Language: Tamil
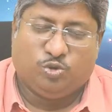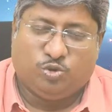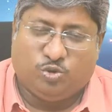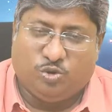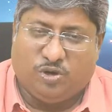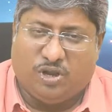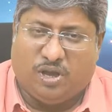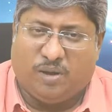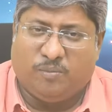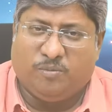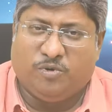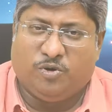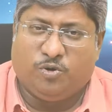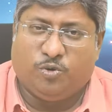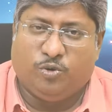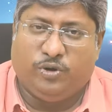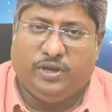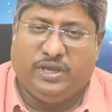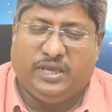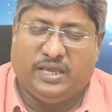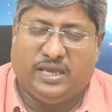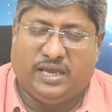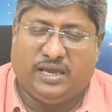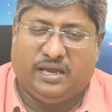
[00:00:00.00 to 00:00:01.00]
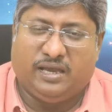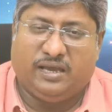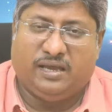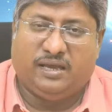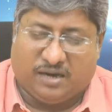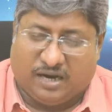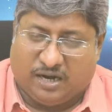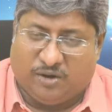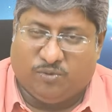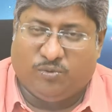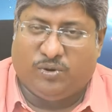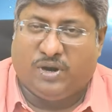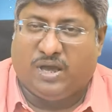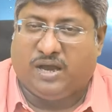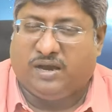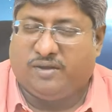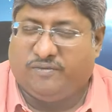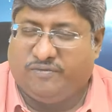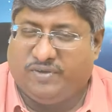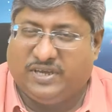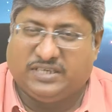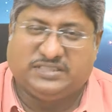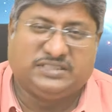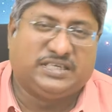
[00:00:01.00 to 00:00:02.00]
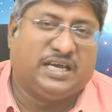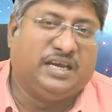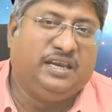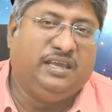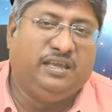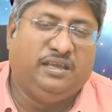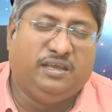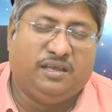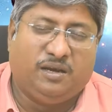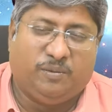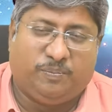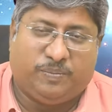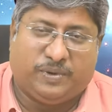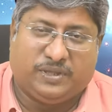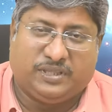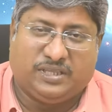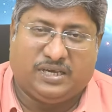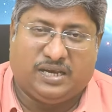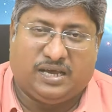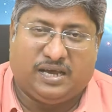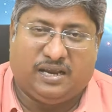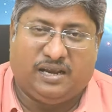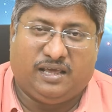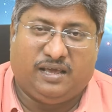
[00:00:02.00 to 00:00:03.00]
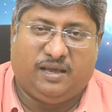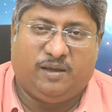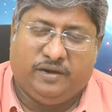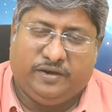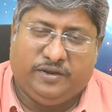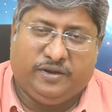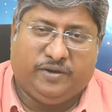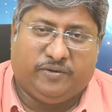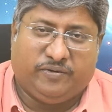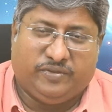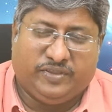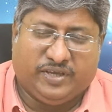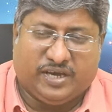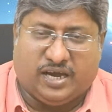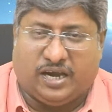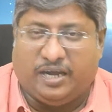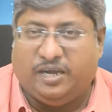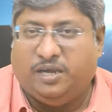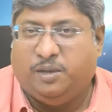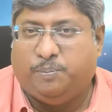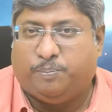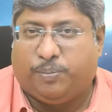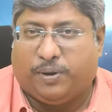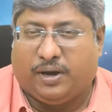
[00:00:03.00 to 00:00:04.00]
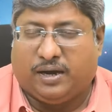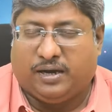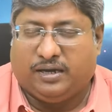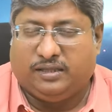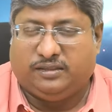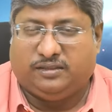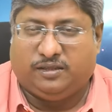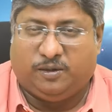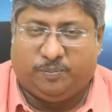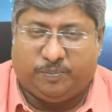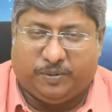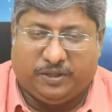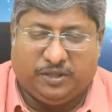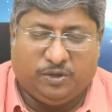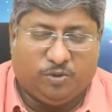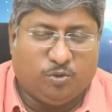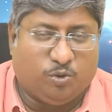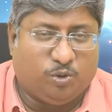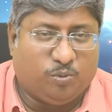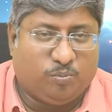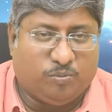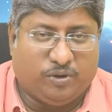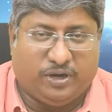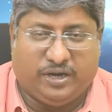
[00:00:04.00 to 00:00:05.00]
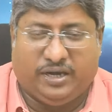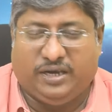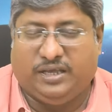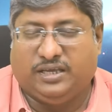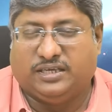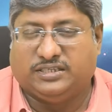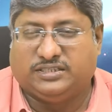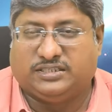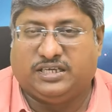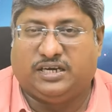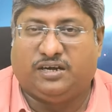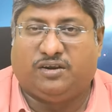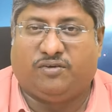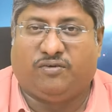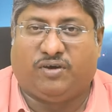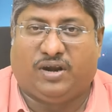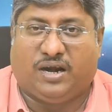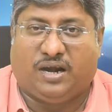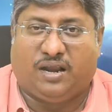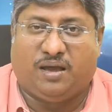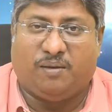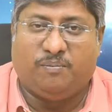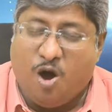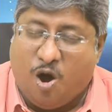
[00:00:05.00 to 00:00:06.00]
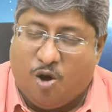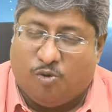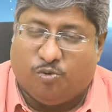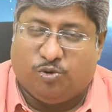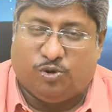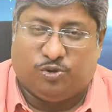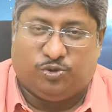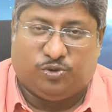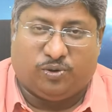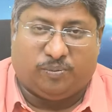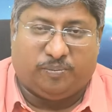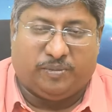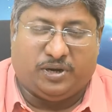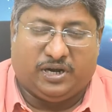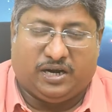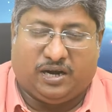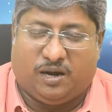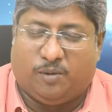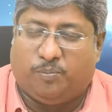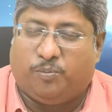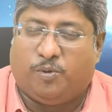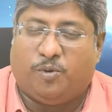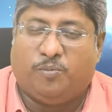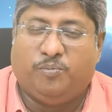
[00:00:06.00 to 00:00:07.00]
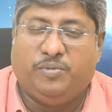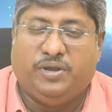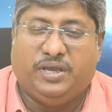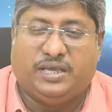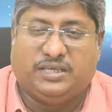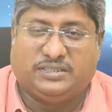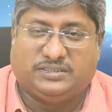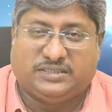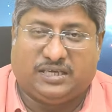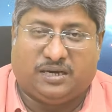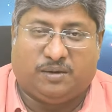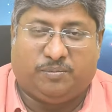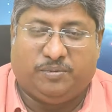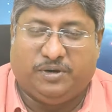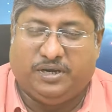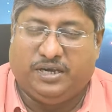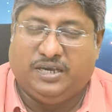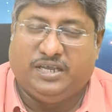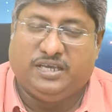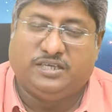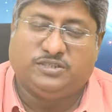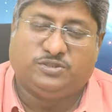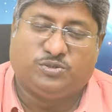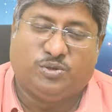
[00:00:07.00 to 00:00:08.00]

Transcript: துலாமுக்குரிய கடவுளாகவே சனி இருப்பதனால நீங்க வந்து கண்டிப்பாக திருப்பதிக்கு ஒரு முறை நீங்க சென்று வரலாம் அவ்வளவு தூரம் என்னால போக முடியாது சார் அப்படின்னு நீங்க